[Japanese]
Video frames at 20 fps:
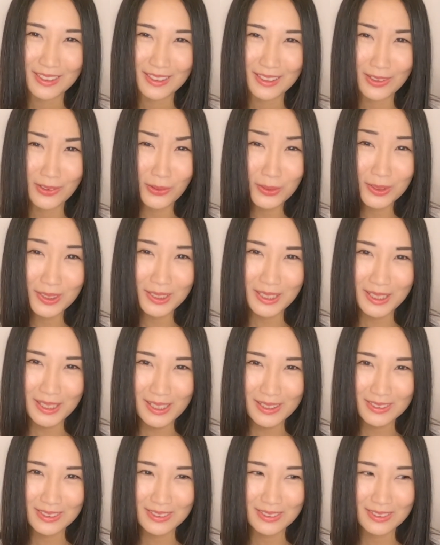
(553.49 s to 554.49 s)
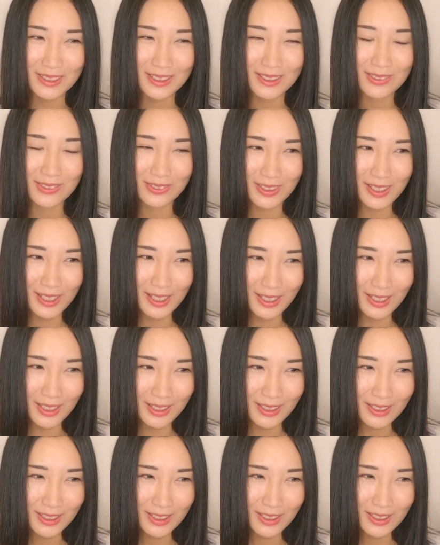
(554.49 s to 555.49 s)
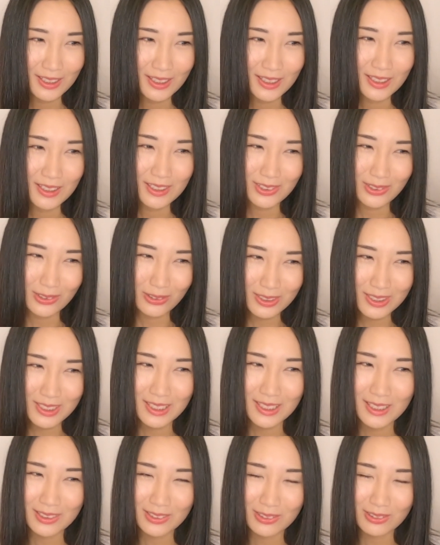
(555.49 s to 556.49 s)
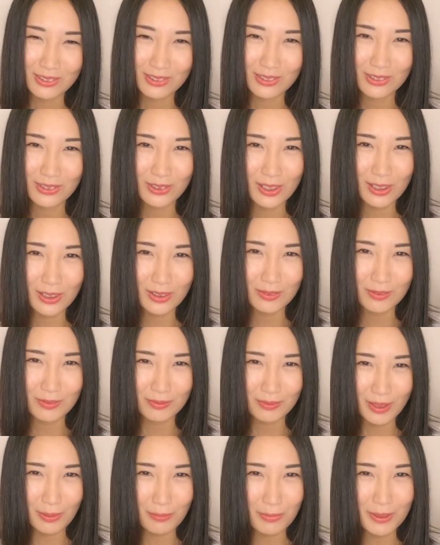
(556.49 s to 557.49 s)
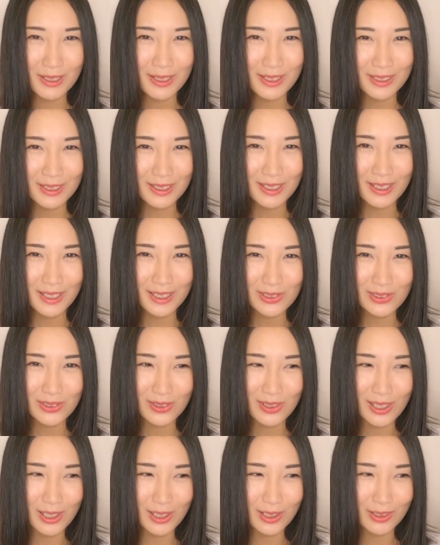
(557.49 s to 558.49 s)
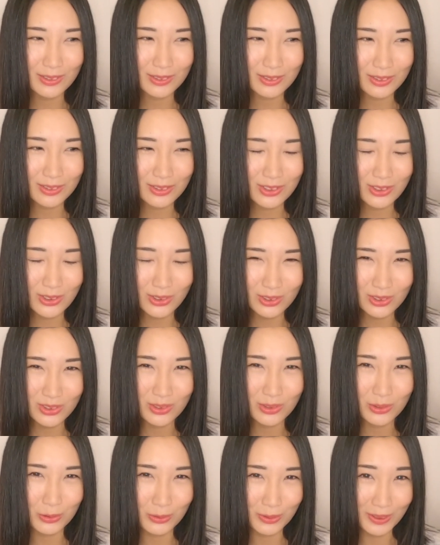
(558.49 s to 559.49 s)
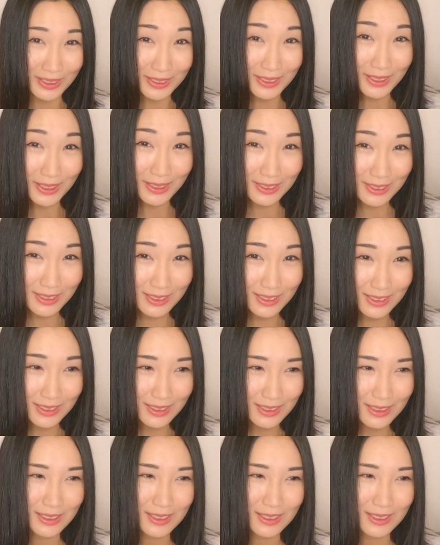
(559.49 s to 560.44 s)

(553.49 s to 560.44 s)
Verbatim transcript: 日本に長く住んでいるので、正直なところ、アメリカに帰るのがちょっと不安です。